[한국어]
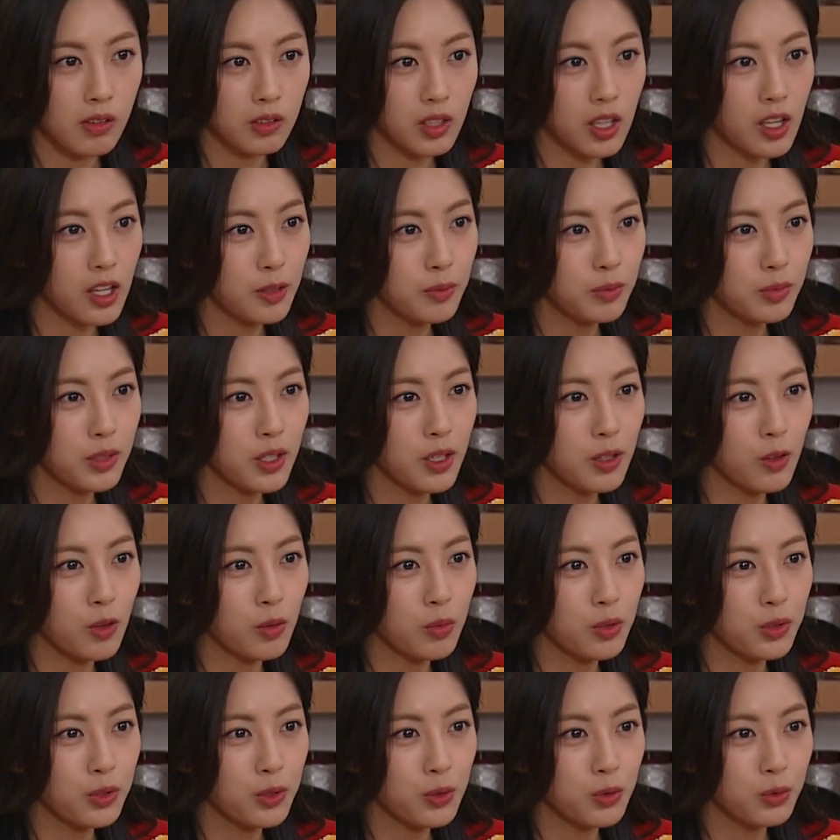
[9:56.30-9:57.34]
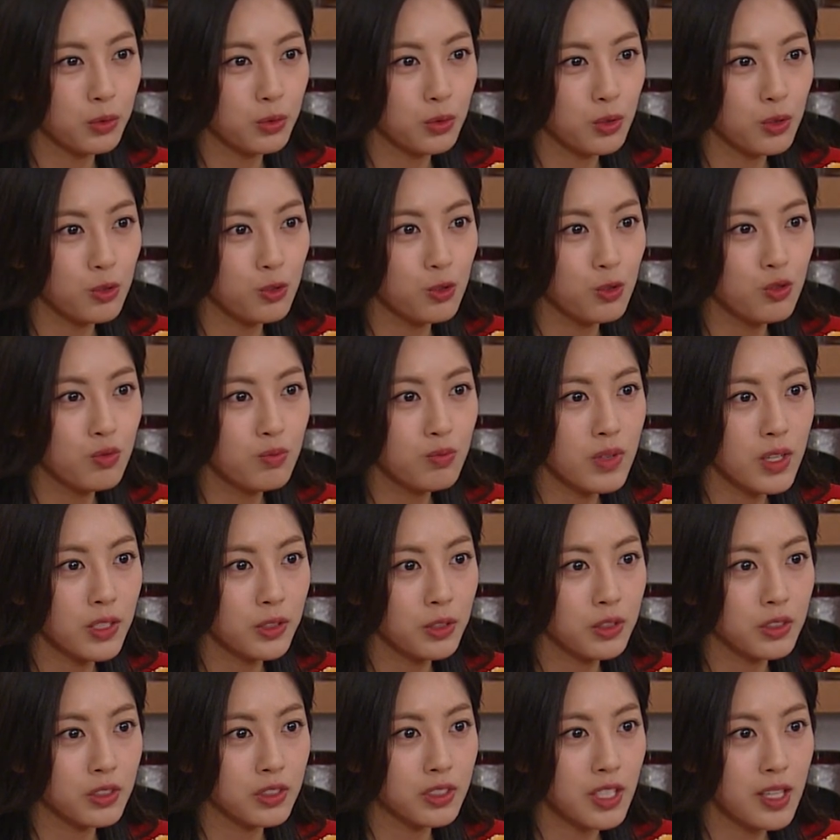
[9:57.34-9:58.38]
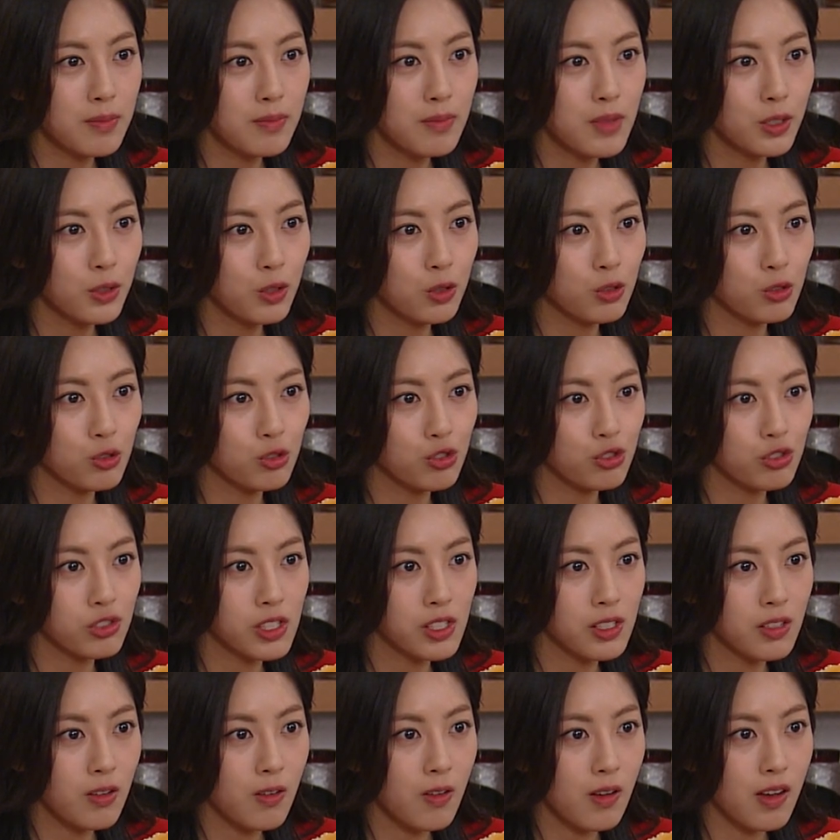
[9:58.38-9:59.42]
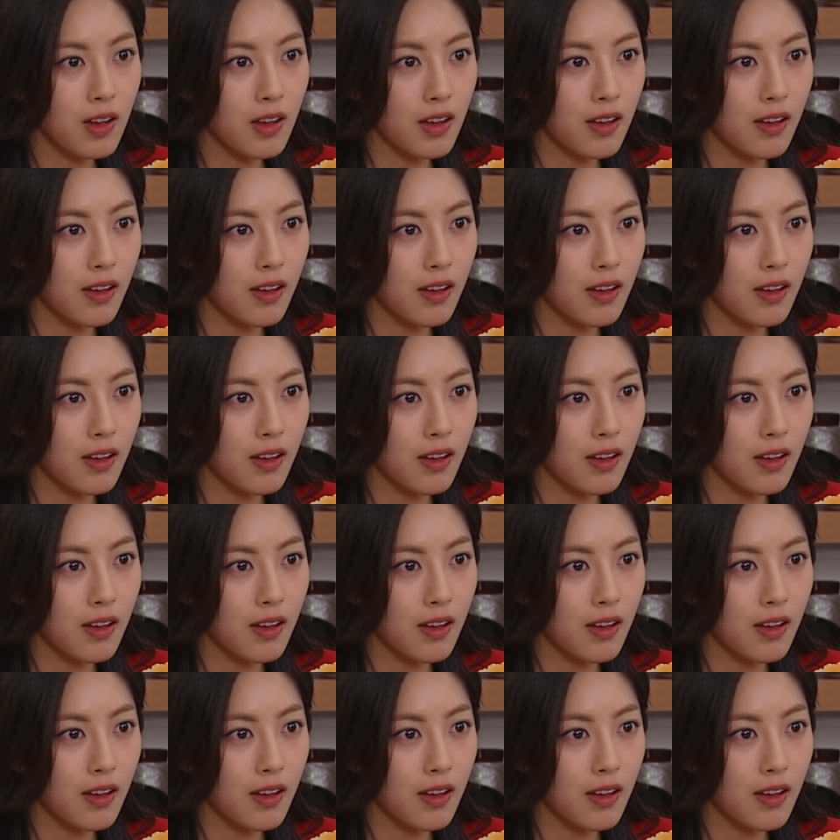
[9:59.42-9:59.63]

다음 달 어머니 용돈 육만 원에서 삼만 원을 줄일 거야.